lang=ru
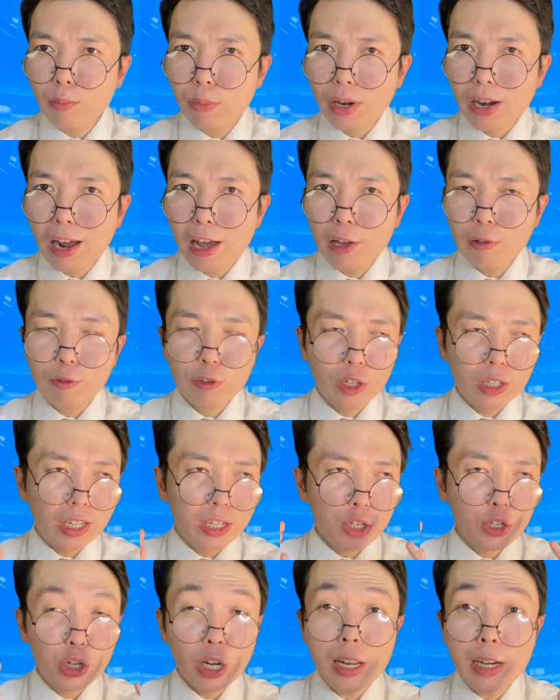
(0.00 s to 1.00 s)
«Браво!»,
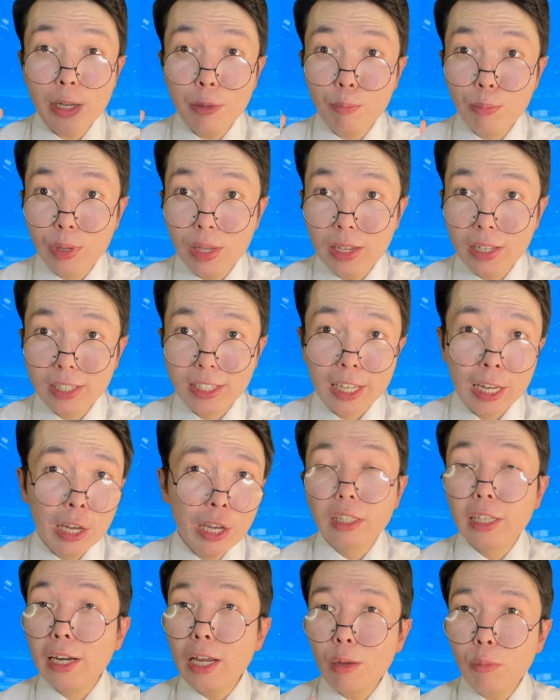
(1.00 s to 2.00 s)
кричали «Бис!»,
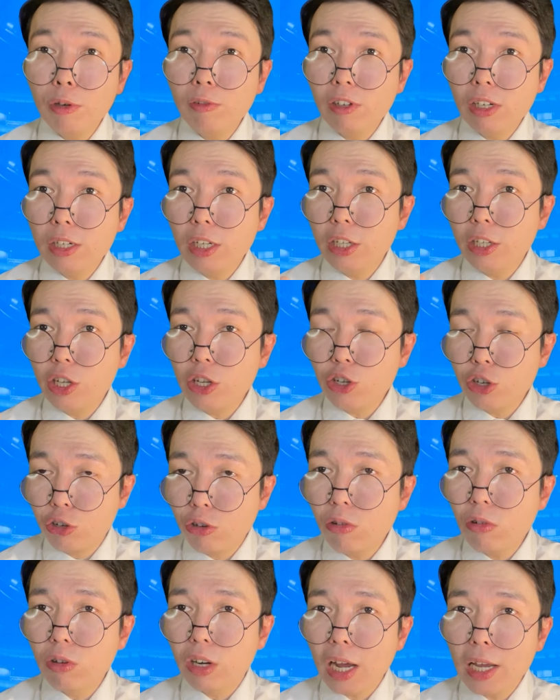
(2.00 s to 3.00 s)
требовали
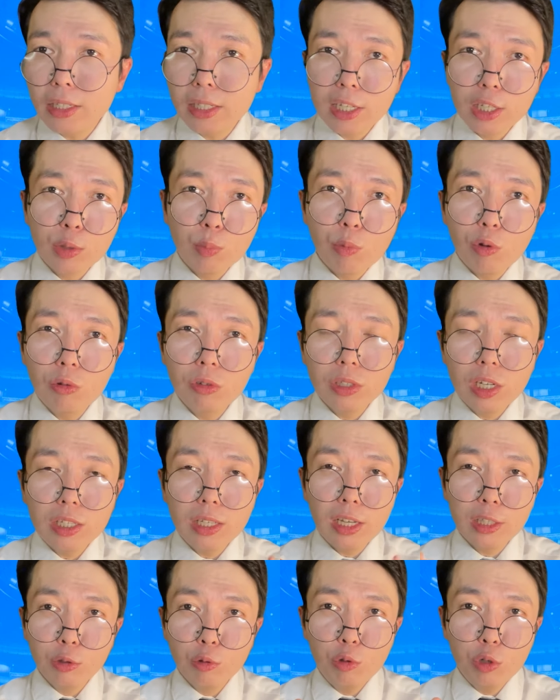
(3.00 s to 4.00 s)
еще раз исполнить
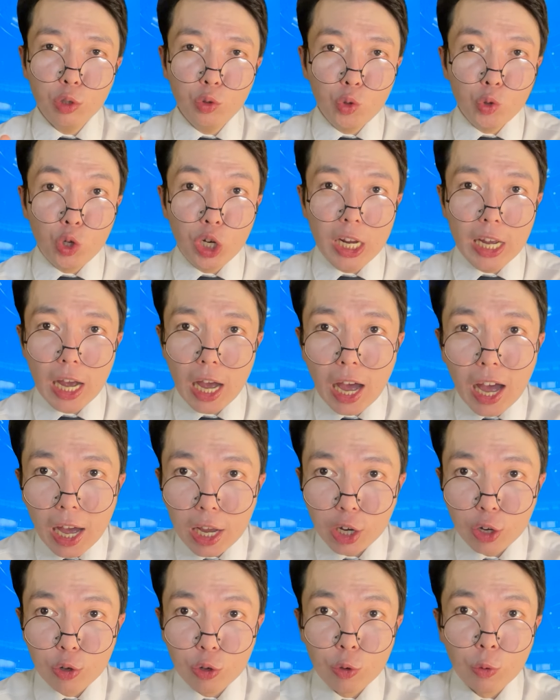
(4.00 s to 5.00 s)
одну и ту же
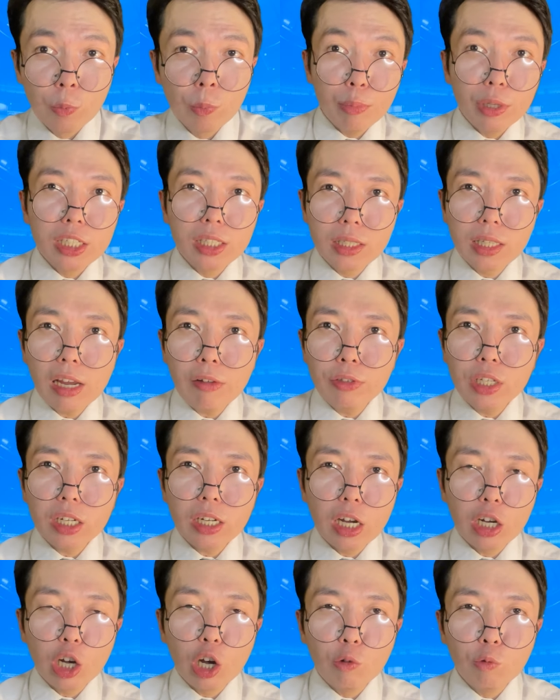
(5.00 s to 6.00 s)
арию. И представьте,
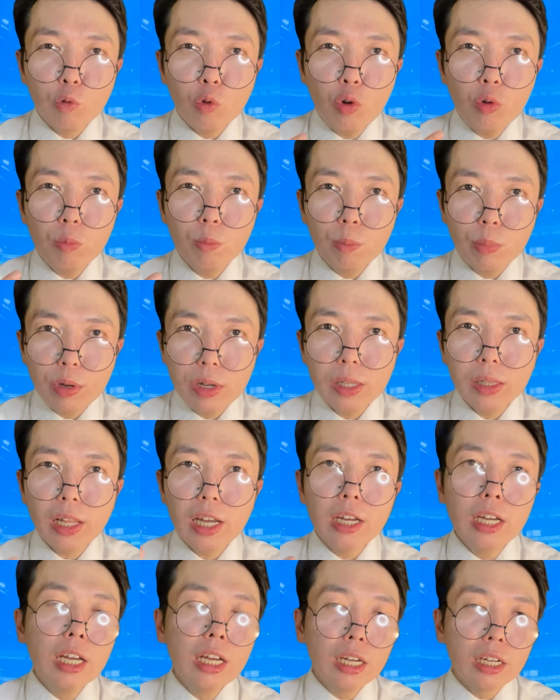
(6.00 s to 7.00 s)
каково
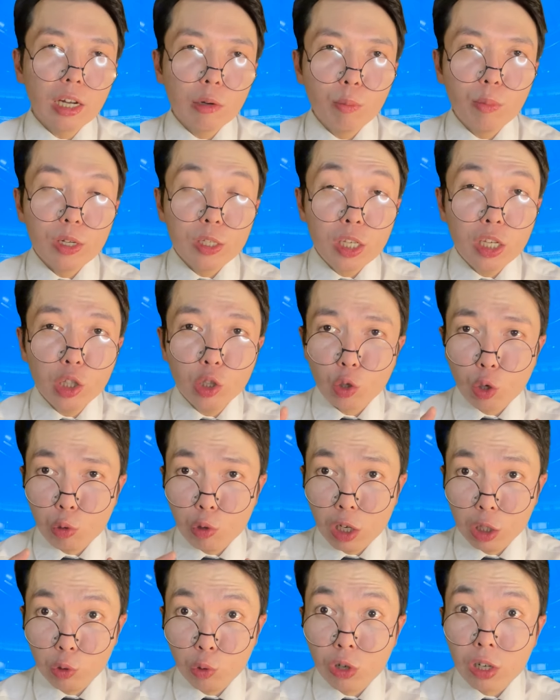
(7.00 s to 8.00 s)
было композитору,
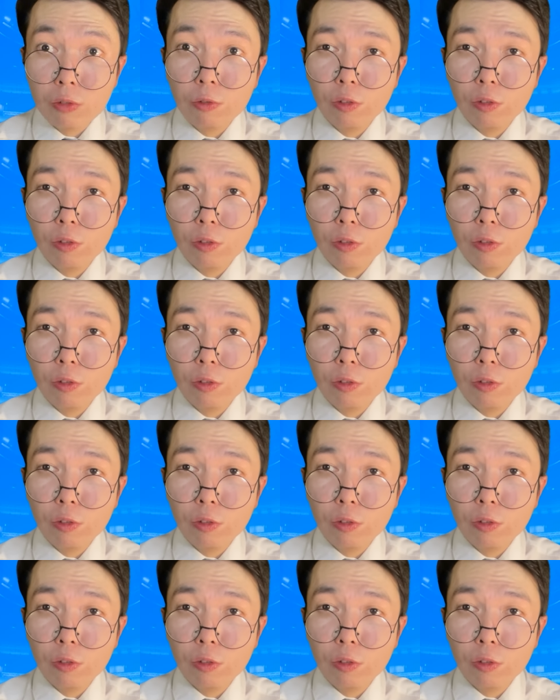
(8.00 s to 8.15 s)
который